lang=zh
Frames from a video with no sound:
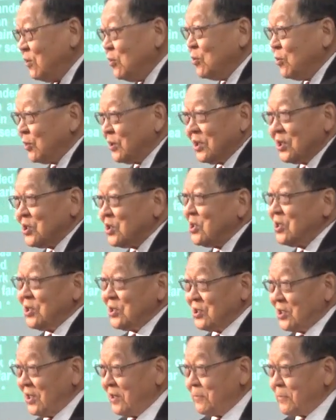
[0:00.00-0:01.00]
固的信
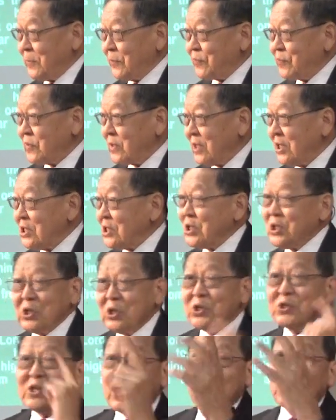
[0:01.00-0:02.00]
心。
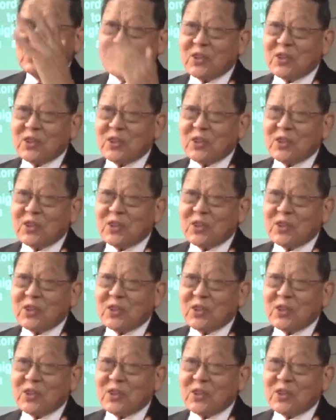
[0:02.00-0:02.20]
时间一